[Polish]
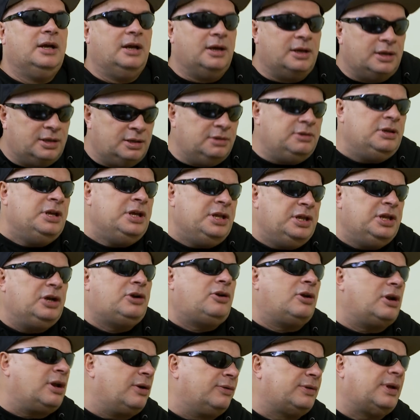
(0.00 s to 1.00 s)
e, i
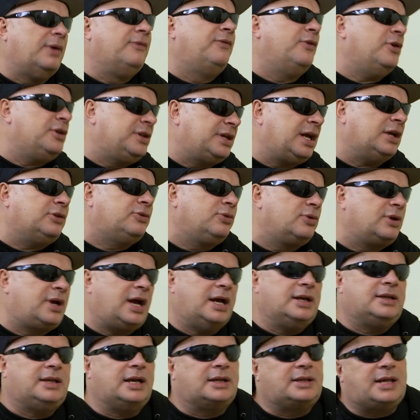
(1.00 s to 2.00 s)
innych kolegów, tam Wojtka
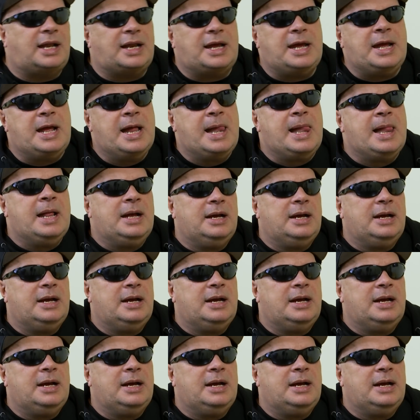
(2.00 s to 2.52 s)
Turka i tak dalej.